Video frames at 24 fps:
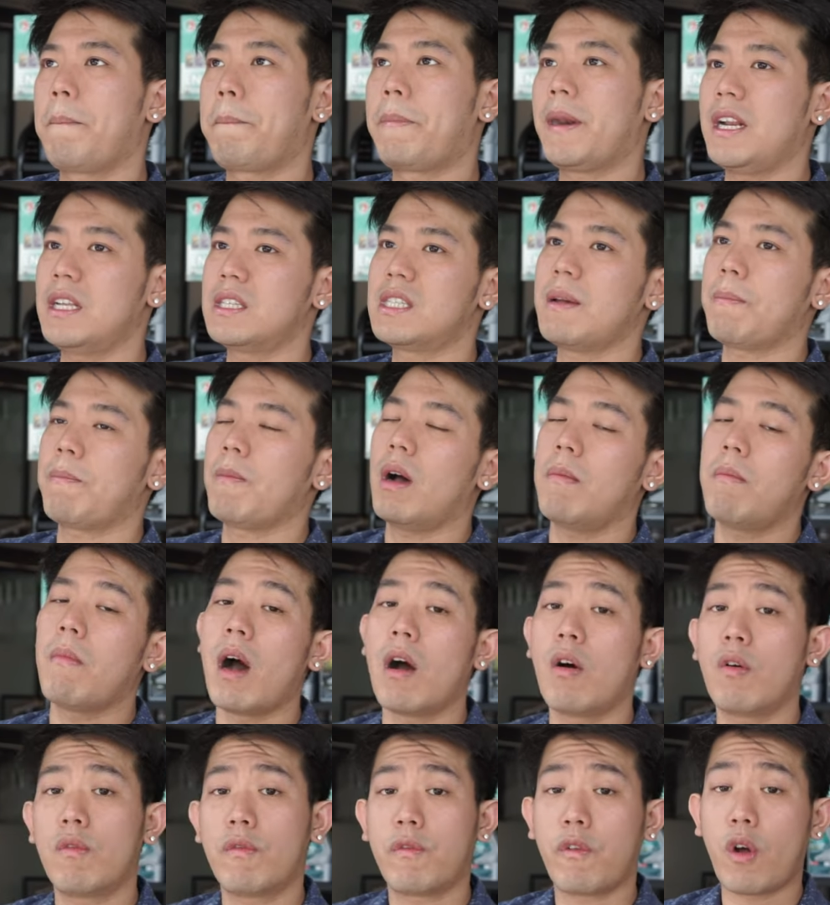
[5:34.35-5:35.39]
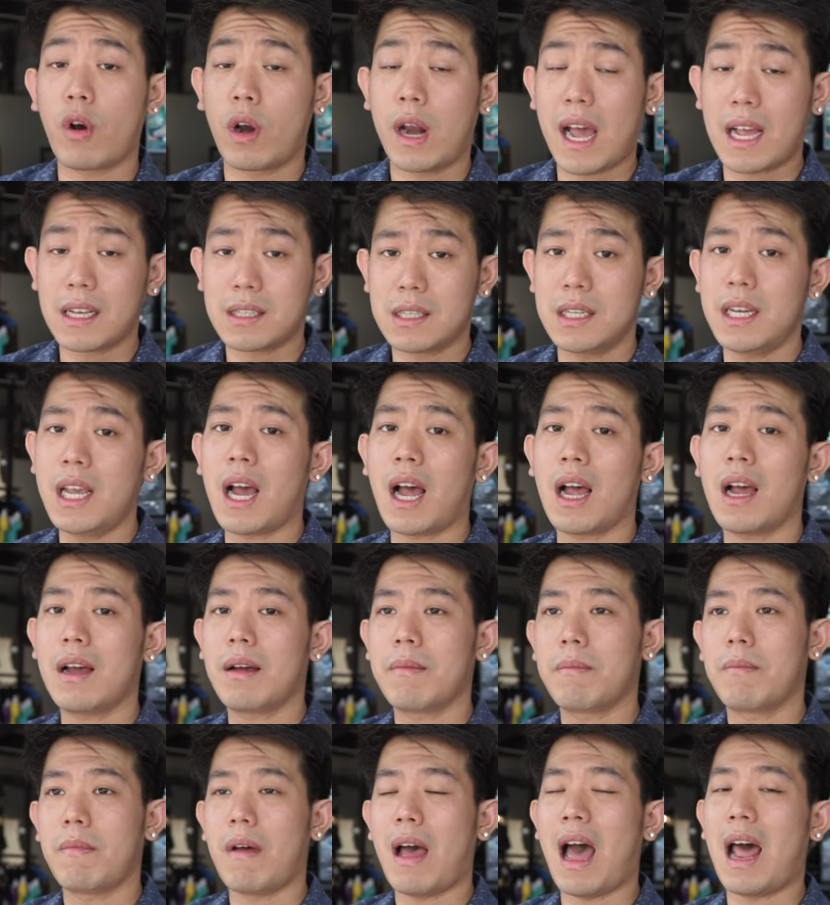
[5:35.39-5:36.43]
prinsip ngebangun fondasi yang
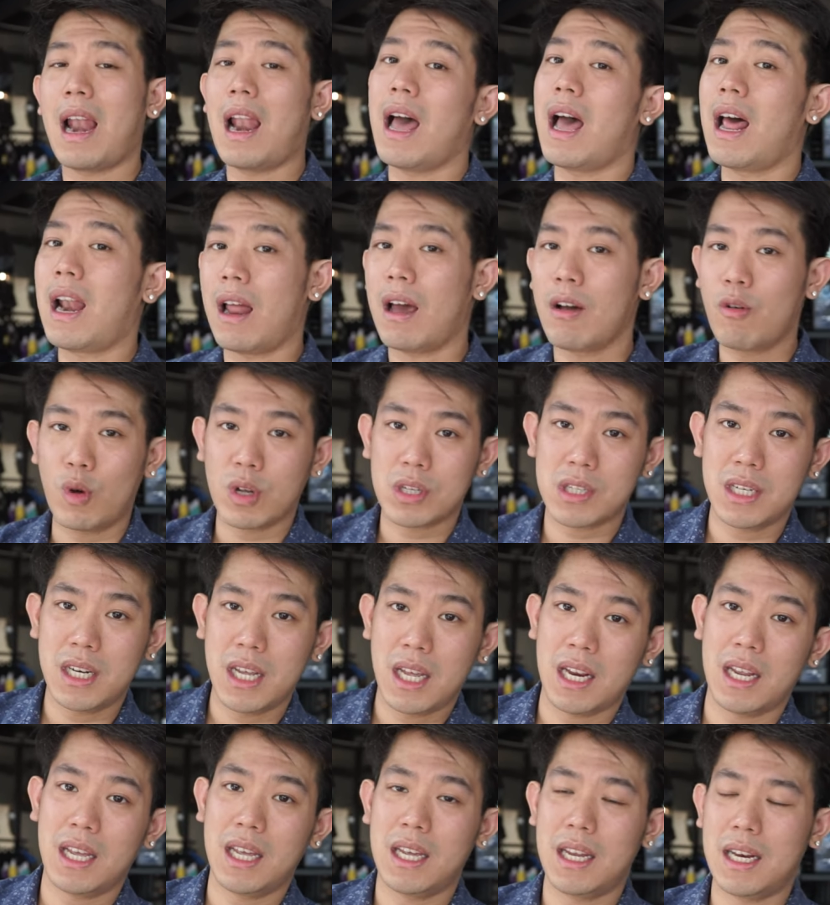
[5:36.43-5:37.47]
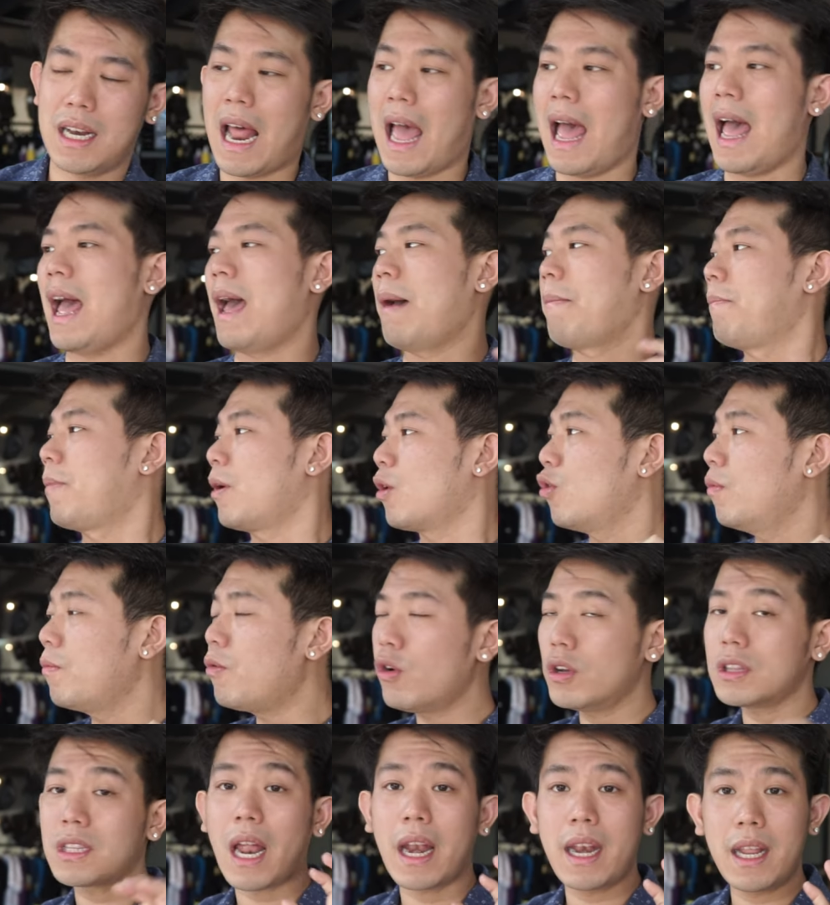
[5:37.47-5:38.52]
ala-ala gue sendiri nah
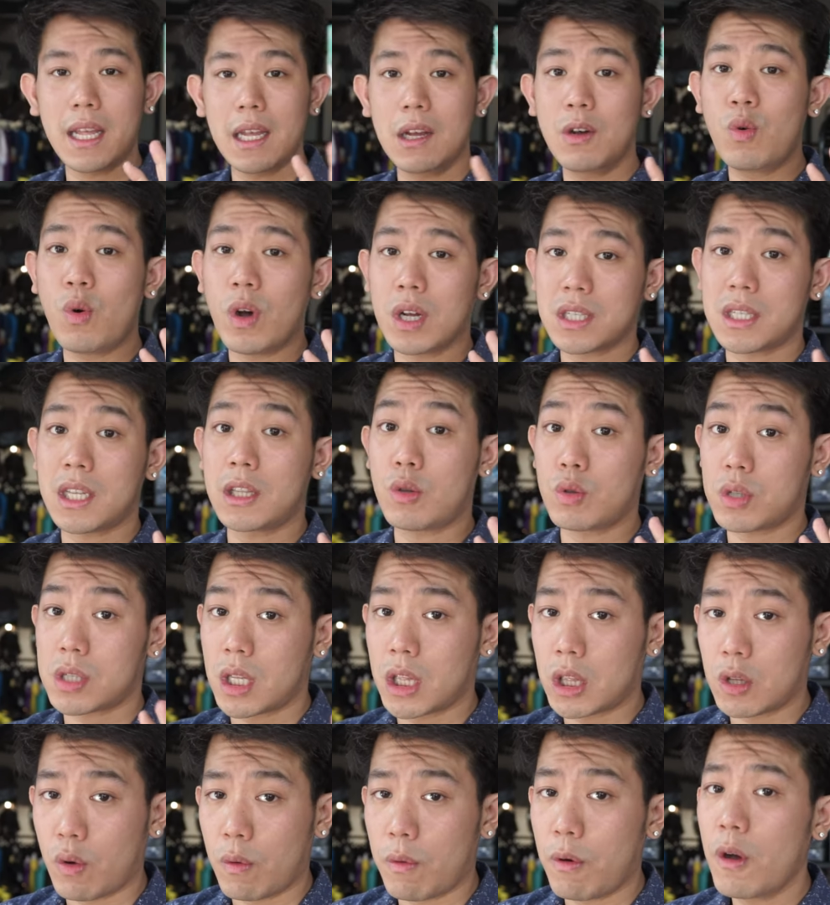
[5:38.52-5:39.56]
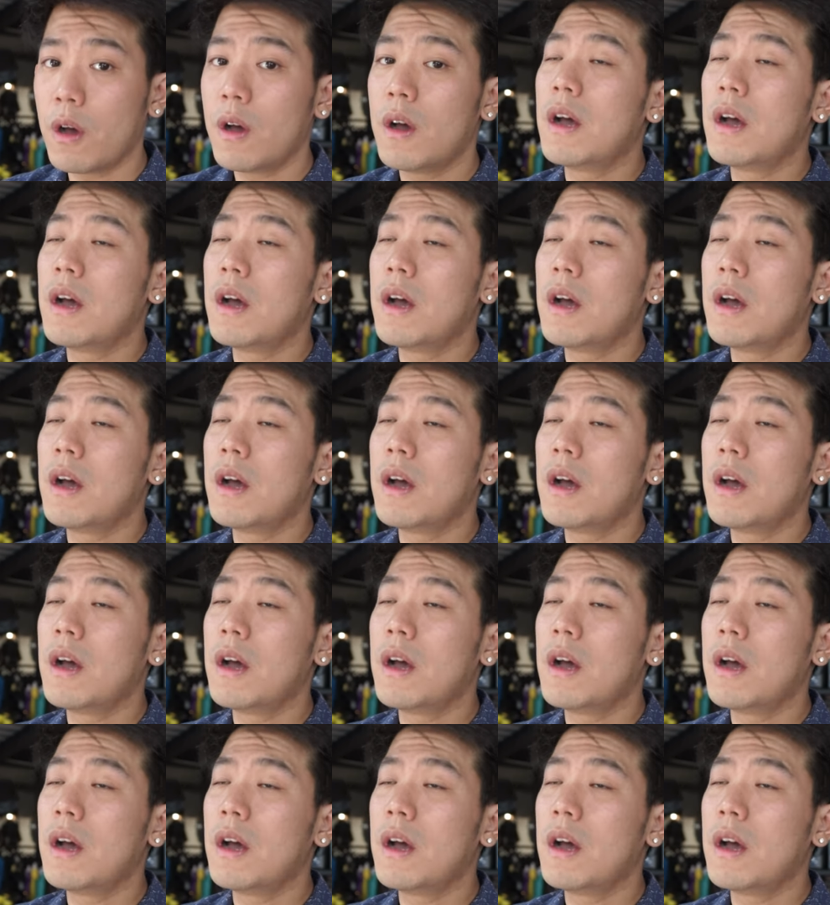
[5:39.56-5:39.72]
berhubung tadi gue sentuh-sentuh